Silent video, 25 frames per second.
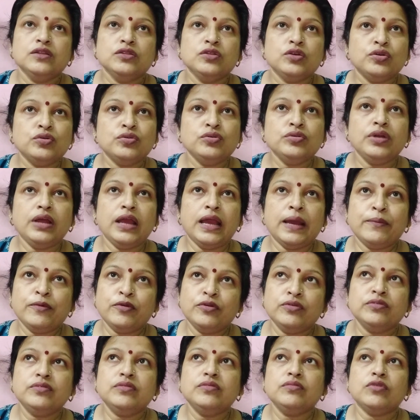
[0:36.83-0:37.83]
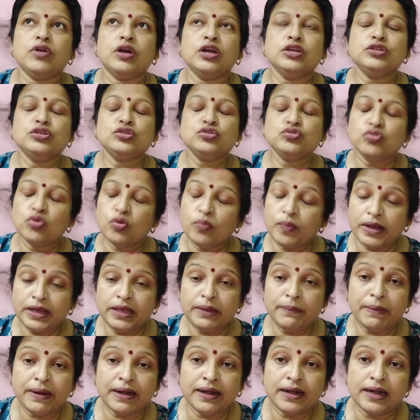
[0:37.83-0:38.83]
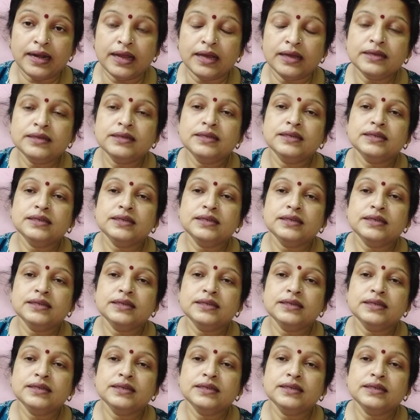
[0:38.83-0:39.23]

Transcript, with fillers: ধরুন এমন হয়তো সময়ই পান না